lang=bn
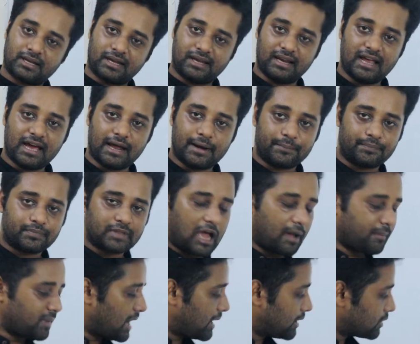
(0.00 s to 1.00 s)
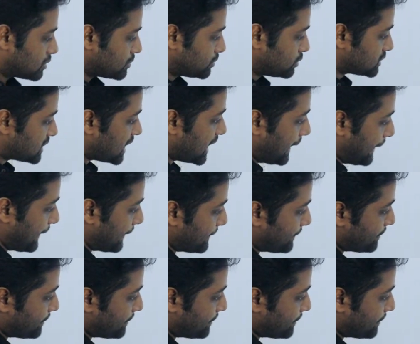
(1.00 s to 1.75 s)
ক্লিয়ার আমি আর একটু বুঝাই